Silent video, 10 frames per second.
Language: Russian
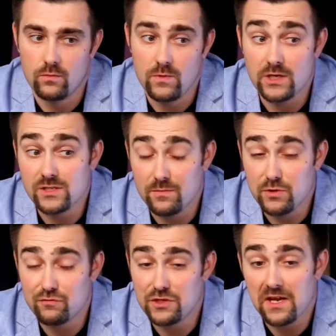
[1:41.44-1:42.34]
кажется,
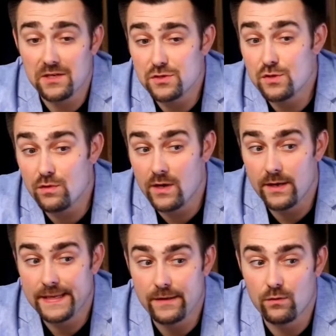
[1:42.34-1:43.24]
вообще вся
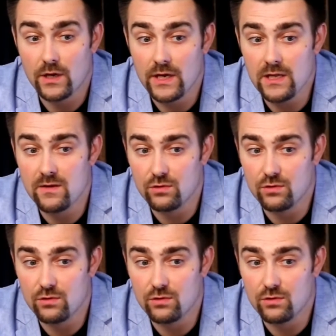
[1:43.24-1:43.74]
история Украины,